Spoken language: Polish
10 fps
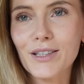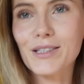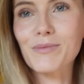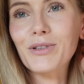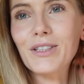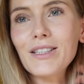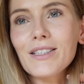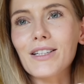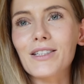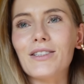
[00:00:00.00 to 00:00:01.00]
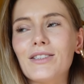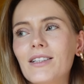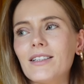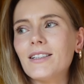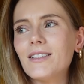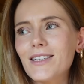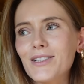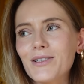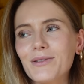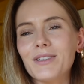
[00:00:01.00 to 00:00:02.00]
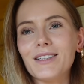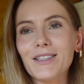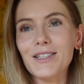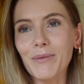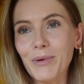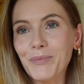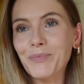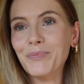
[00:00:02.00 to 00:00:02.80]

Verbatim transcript: teraz moje dzieciaczki się cieszą i idziemy